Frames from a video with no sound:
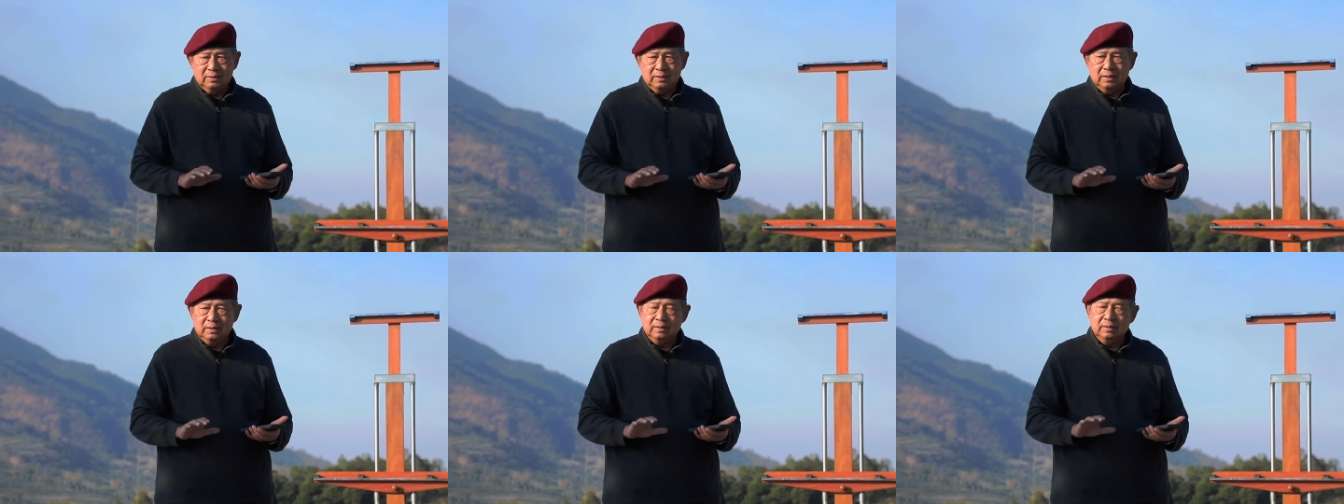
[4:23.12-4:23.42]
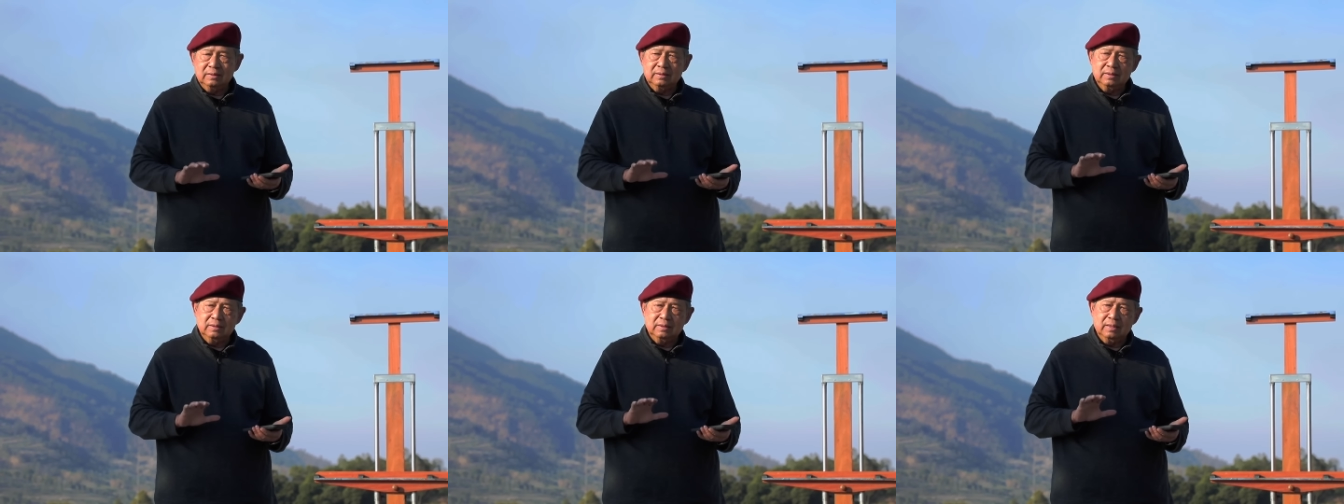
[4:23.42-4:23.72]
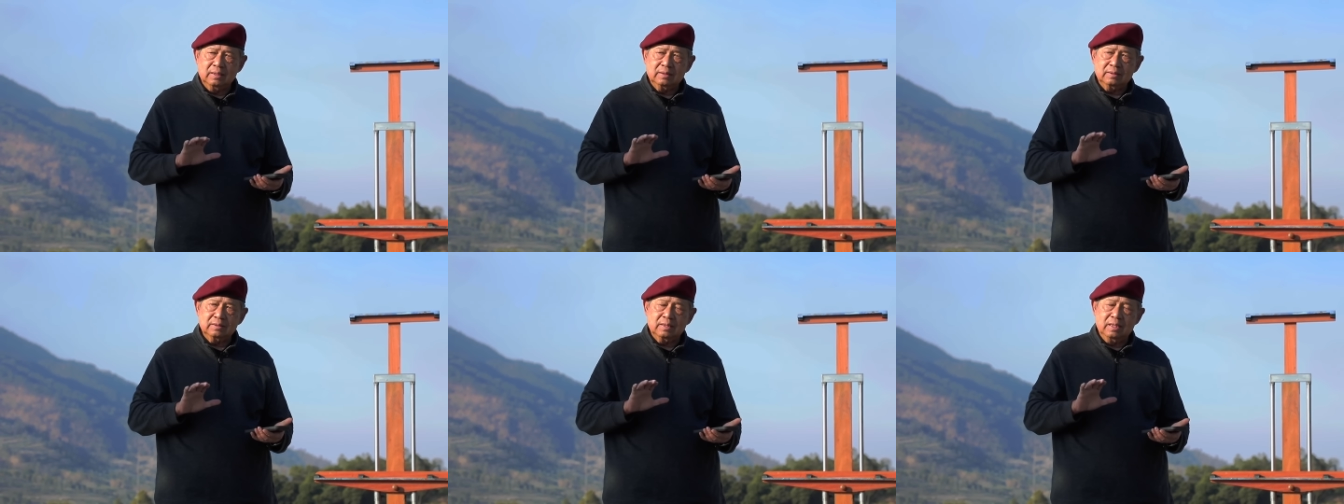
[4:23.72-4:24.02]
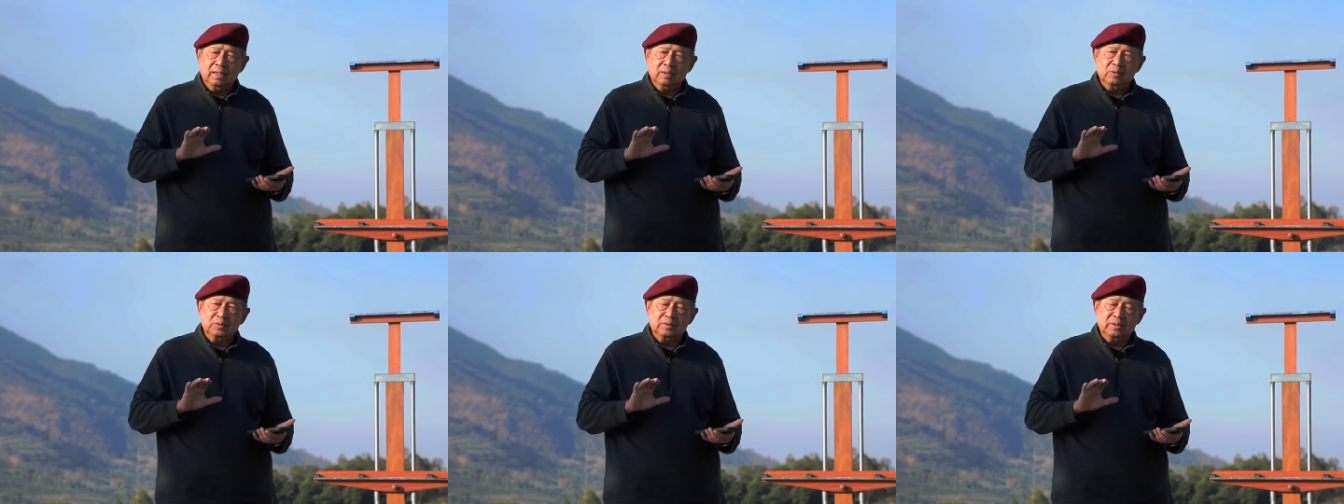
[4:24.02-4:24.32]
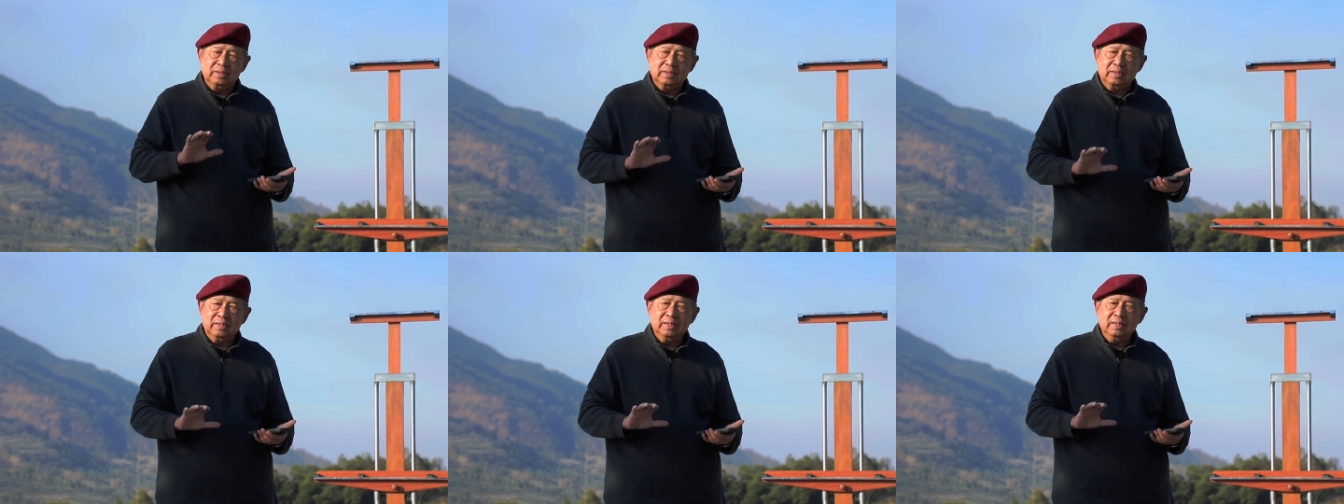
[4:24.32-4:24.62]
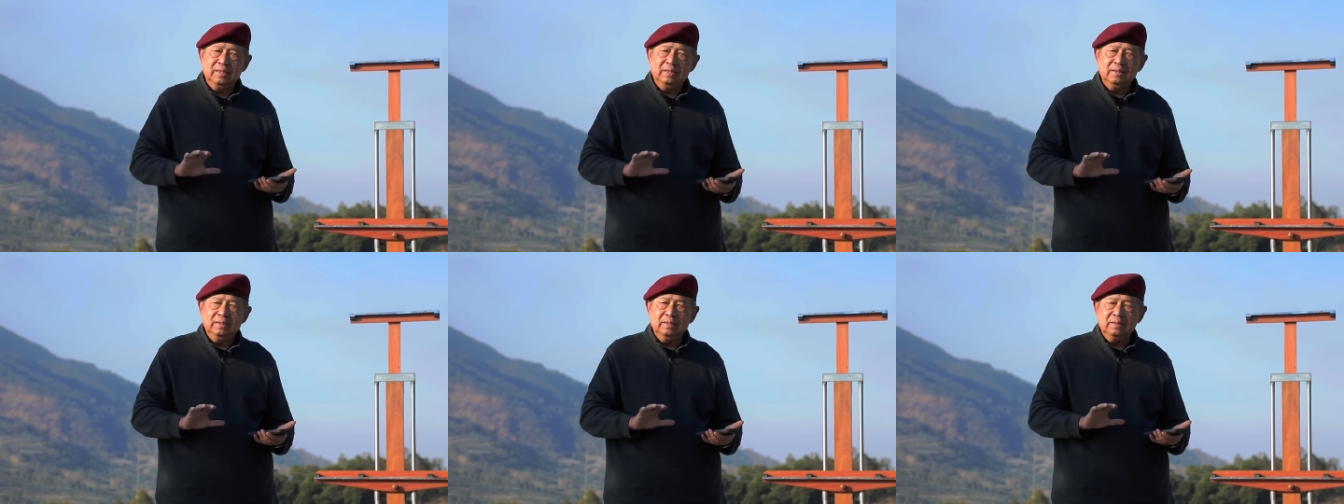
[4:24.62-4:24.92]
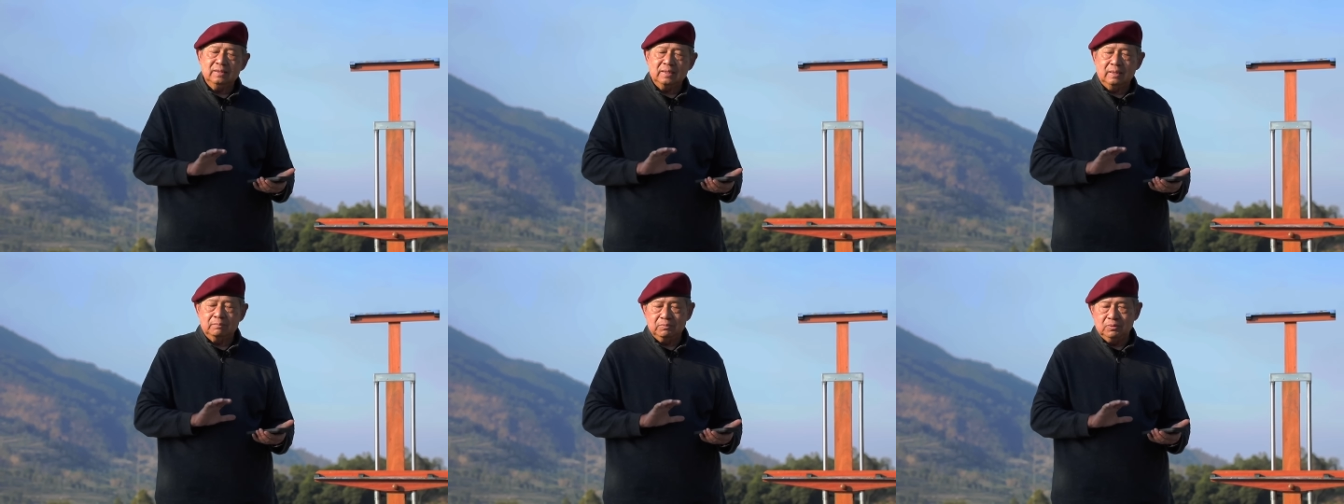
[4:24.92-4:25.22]
Jadi tidak terlalu dingin
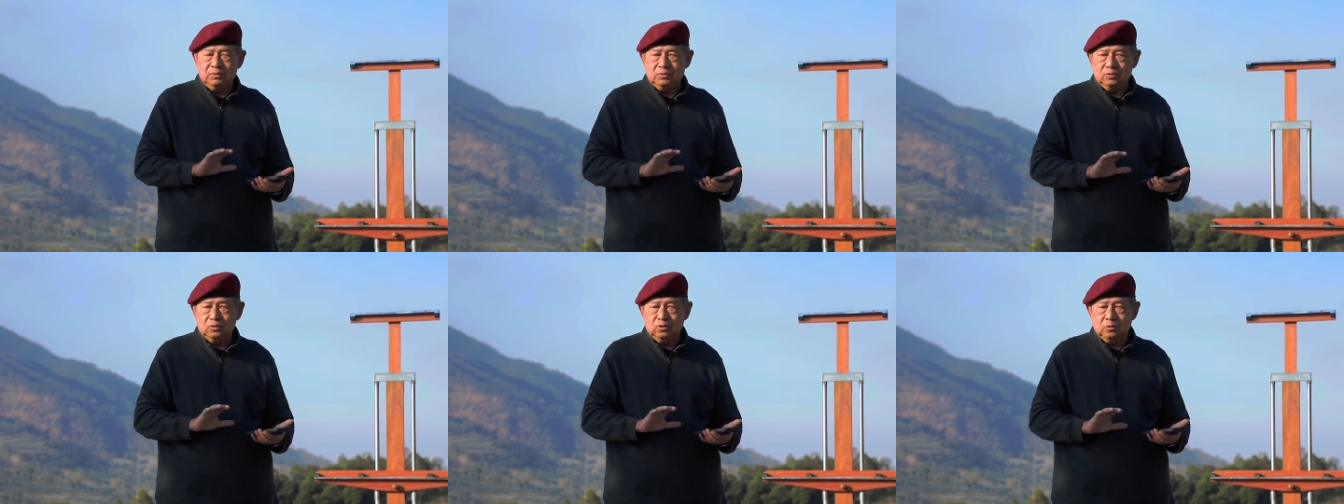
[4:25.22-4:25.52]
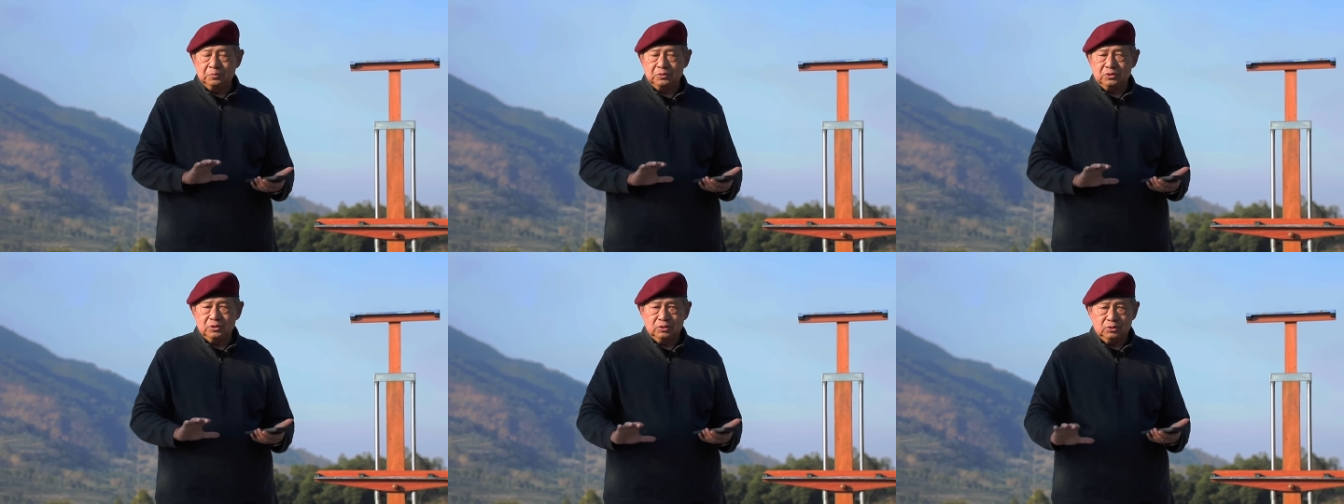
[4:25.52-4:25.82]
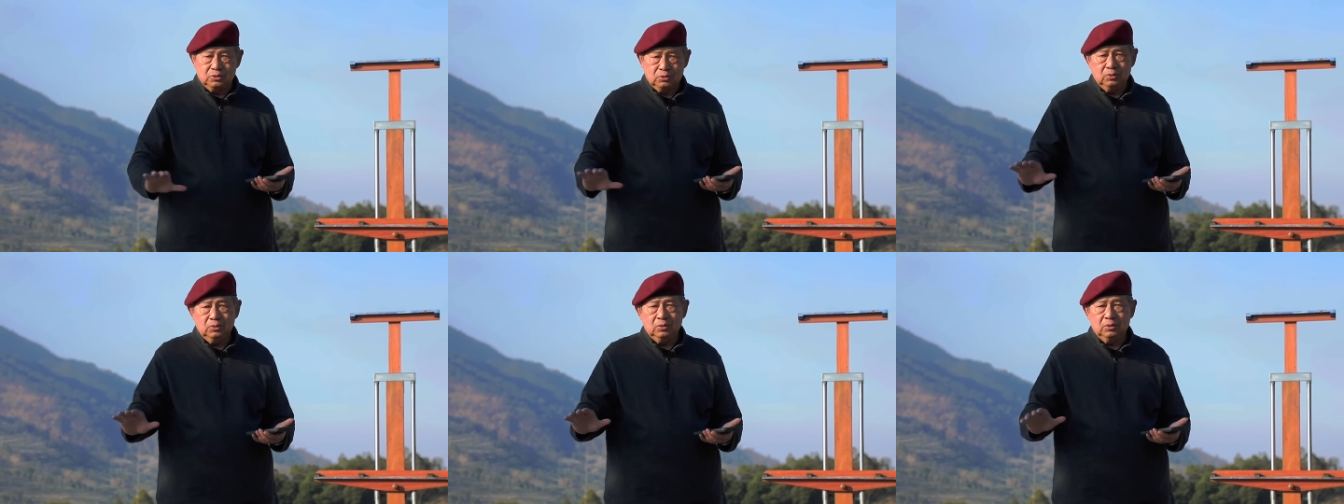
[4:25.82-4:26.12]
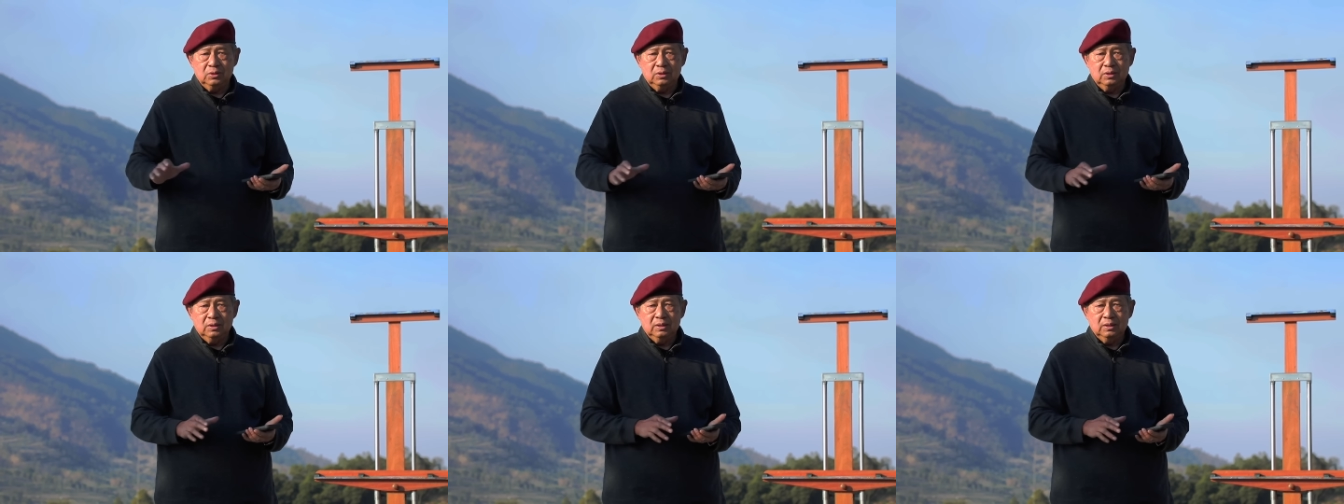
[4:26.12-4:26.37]
tapi cukup sejuk.